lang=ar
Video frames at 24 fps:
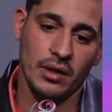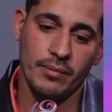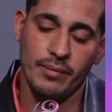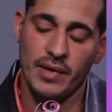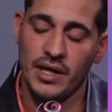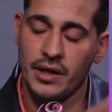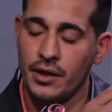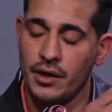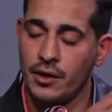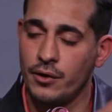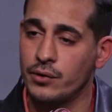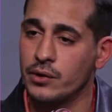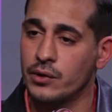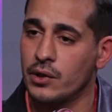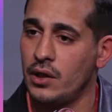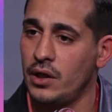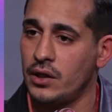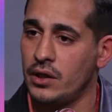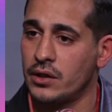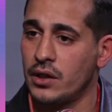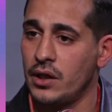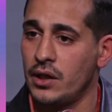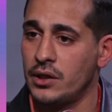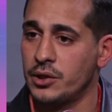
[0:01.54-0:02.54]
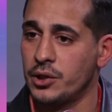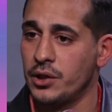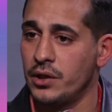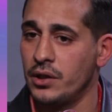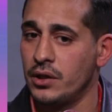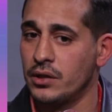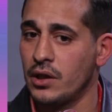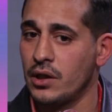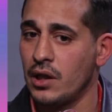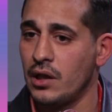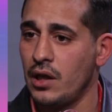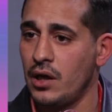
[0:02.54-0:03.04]
المكنه وطلعت عشان
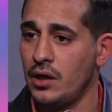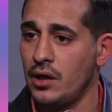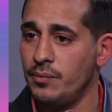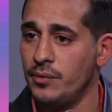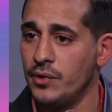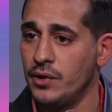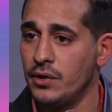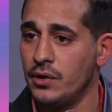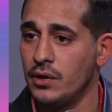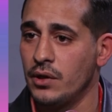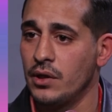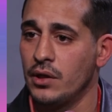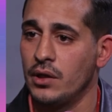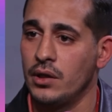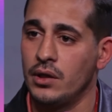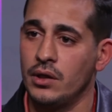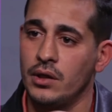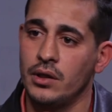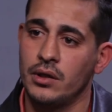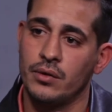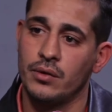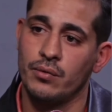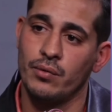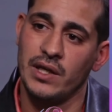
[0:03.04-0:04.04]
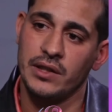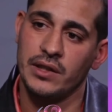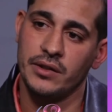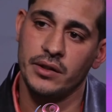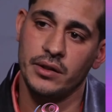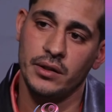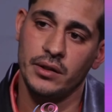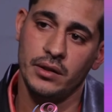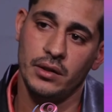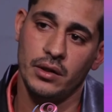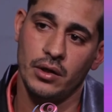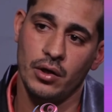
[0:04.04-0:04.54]
اطلع ابني لقيت
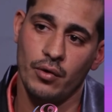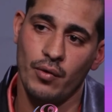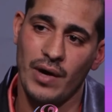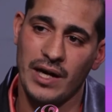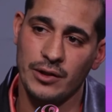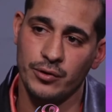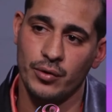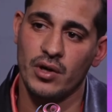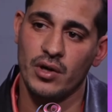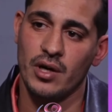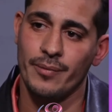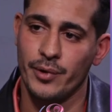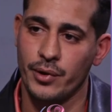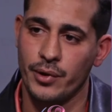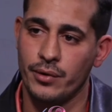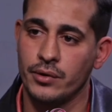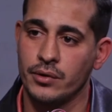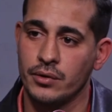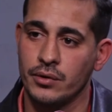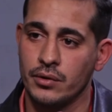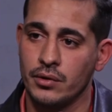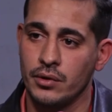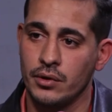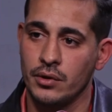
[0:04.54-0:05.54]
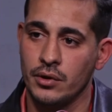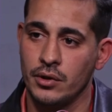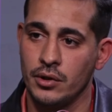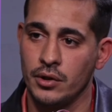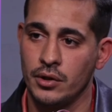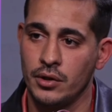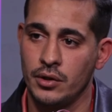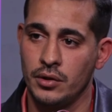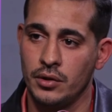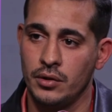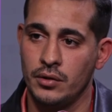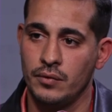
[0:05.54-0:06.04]
والدي هو عنده كاميرات
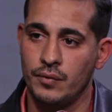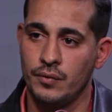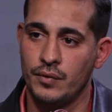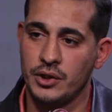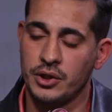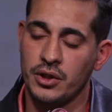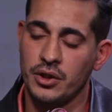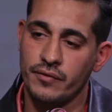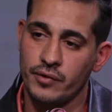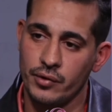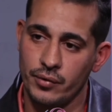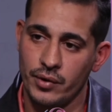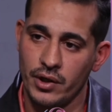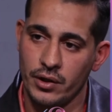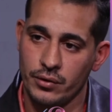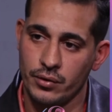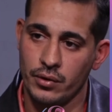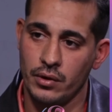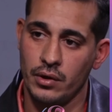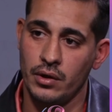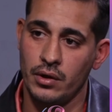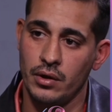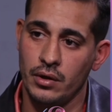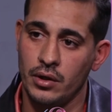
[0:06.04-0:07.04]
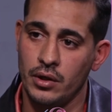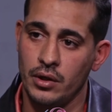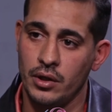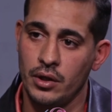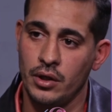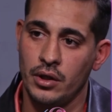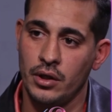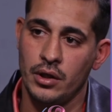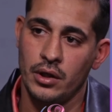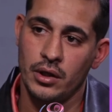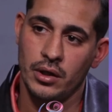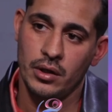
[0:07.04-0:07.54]
فشافني وانا طالع
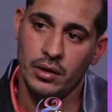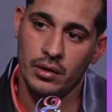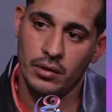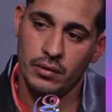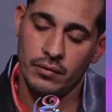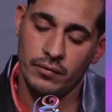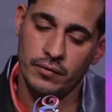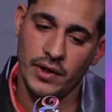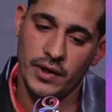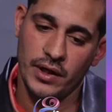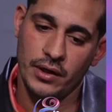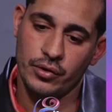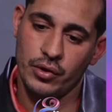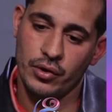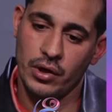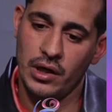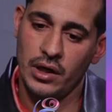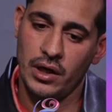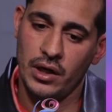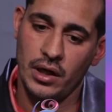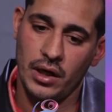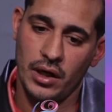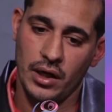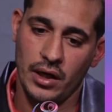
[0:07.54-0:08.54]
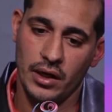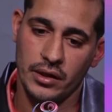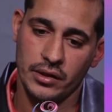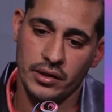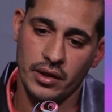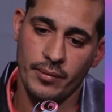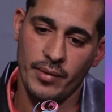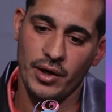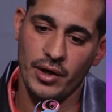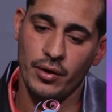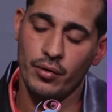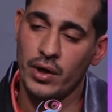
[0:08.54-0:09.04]
فانا طالع
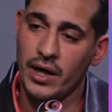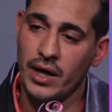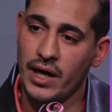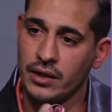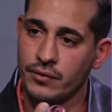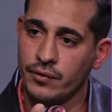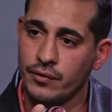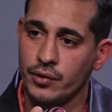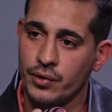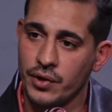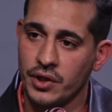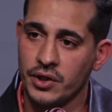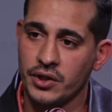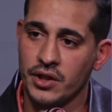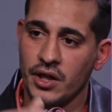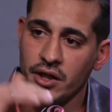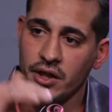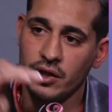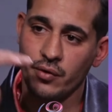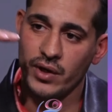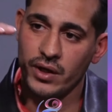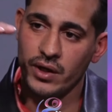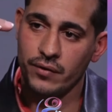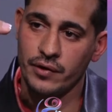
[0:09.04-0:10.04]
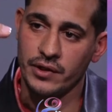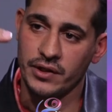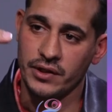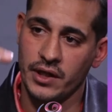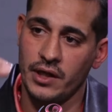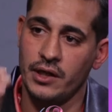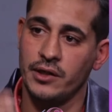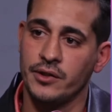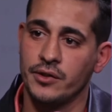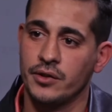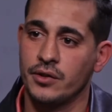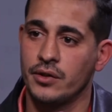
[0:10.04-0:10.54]
طبعا هو قاعد في الدور الثاني وانا في
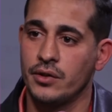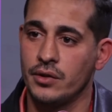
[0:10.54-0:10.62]
الثالث